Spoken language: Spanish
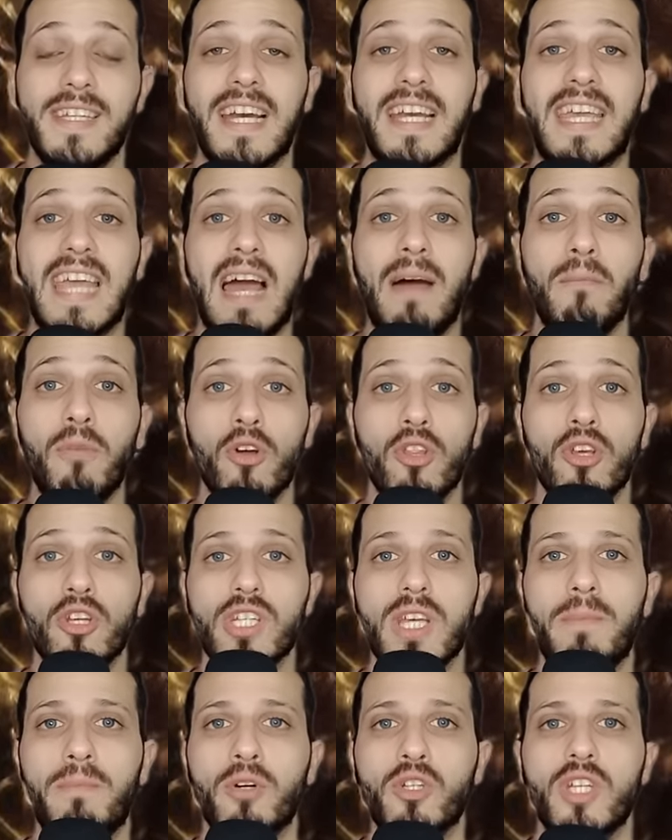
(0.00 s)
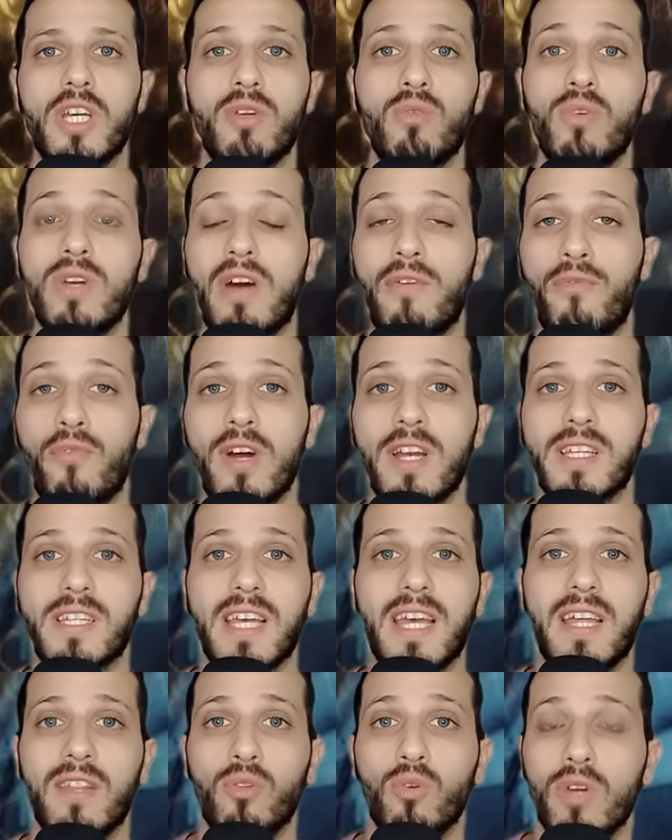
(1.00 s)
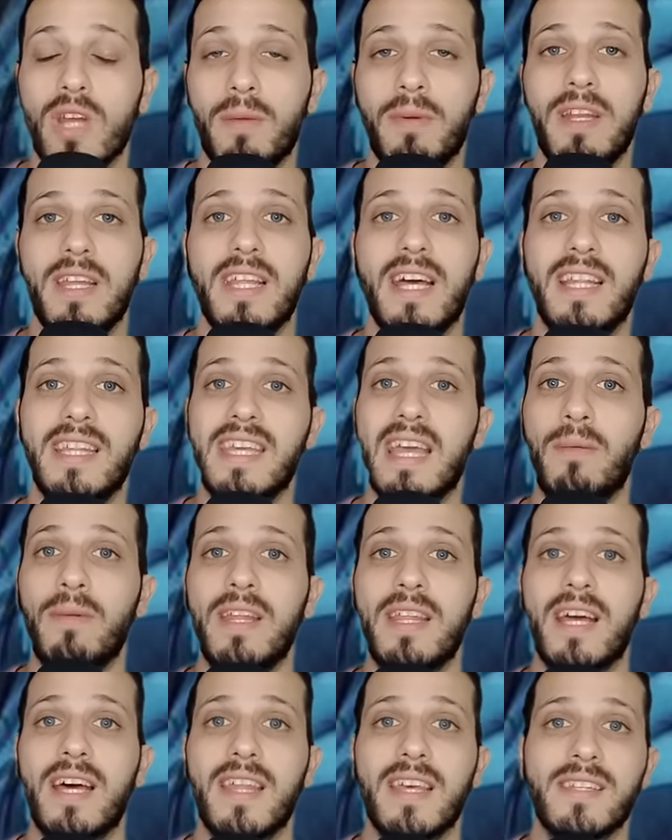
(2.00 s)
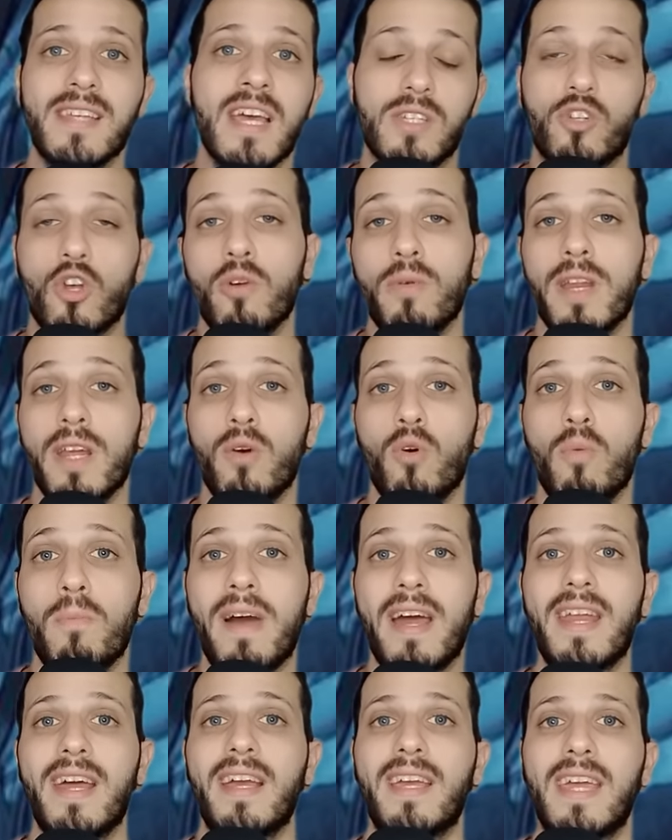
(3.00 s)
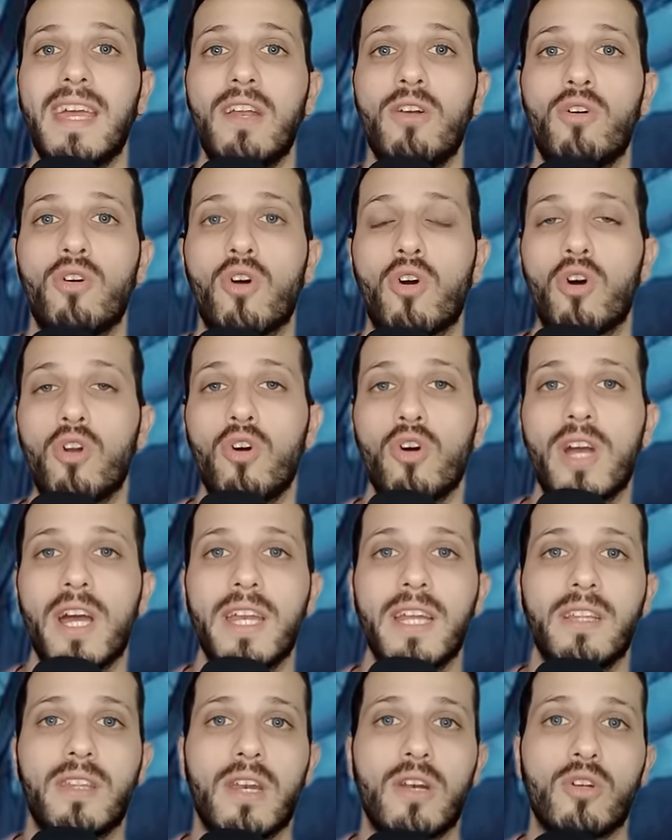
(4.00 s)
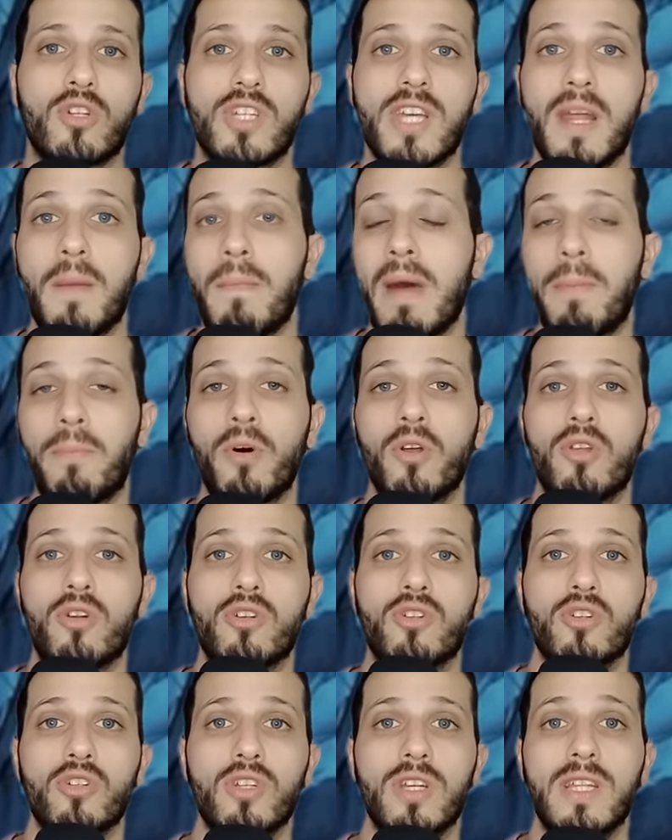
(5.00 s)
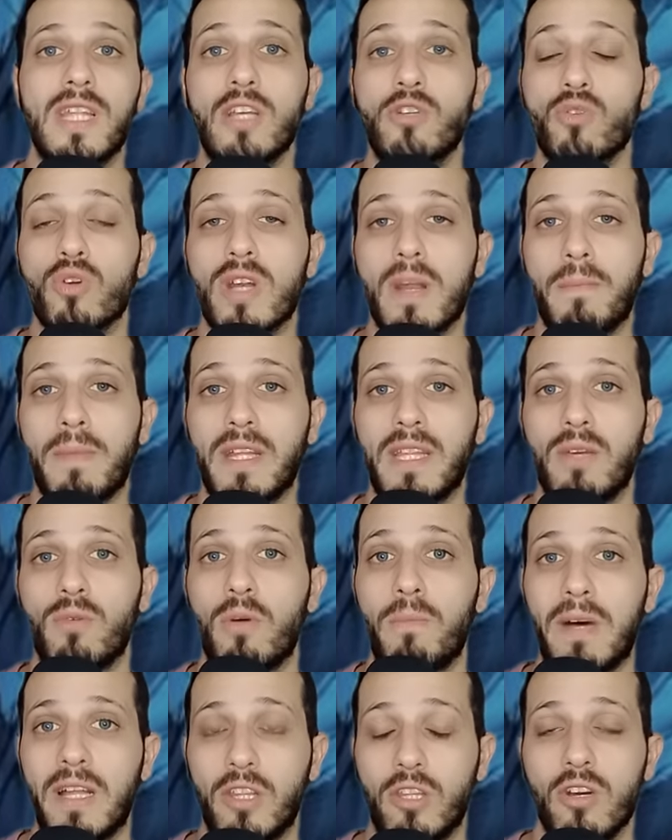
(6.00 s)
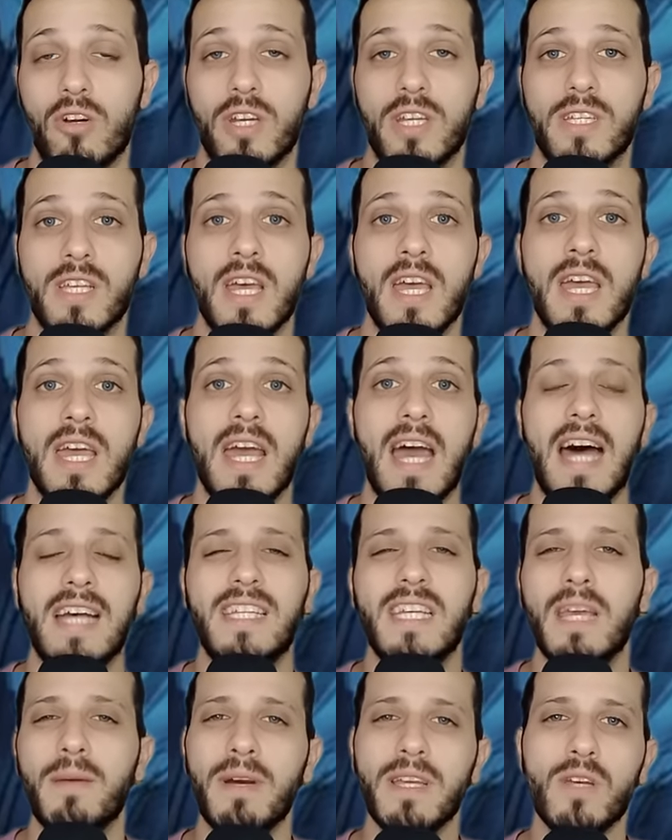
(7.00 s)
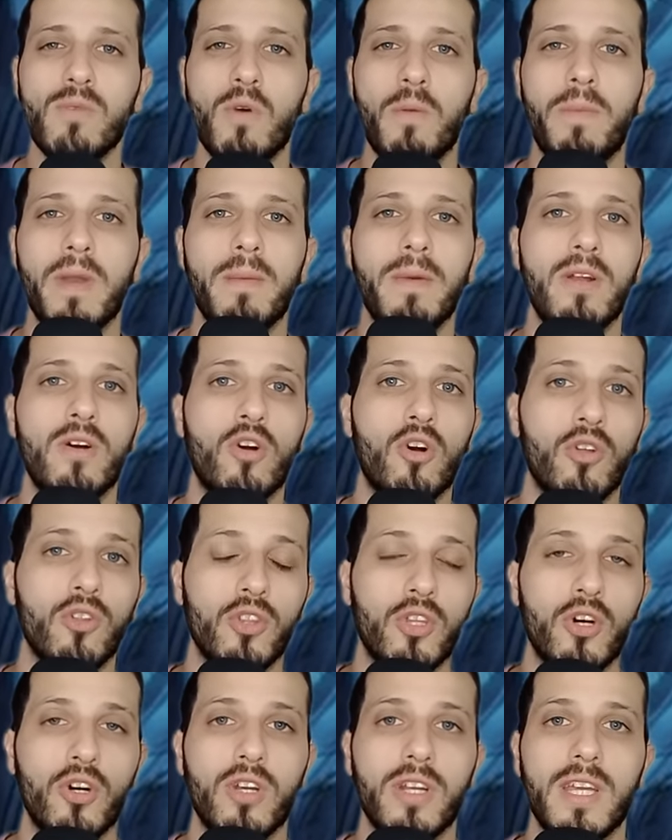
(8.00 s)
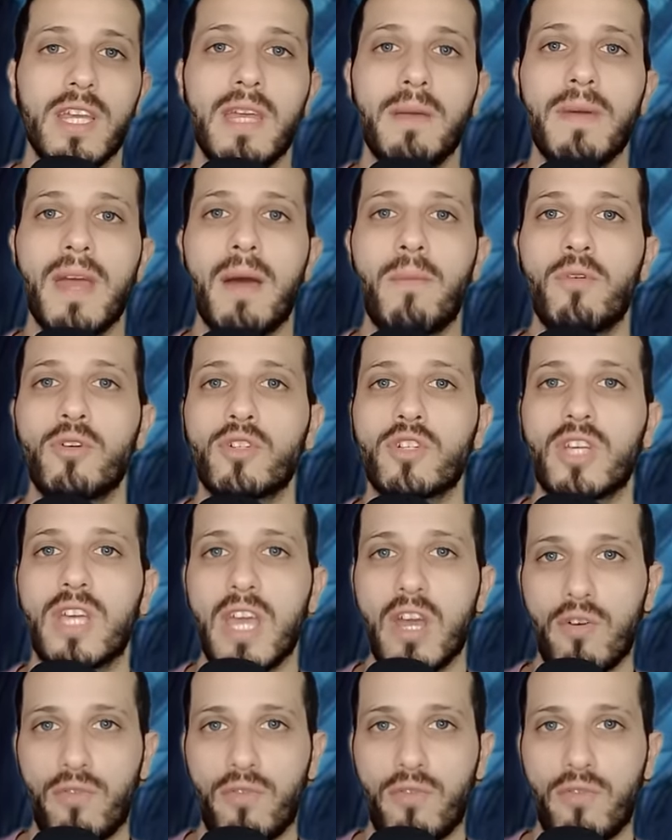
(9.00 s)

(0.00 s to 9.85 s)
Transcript: ya que ambos dioses poseen una fuerza, durabilidad y habilidades sobrehumanas que los colocan entre los seres más poderosos de sus respectivos panteones. Así que vayamos primero con Thor y veamos qué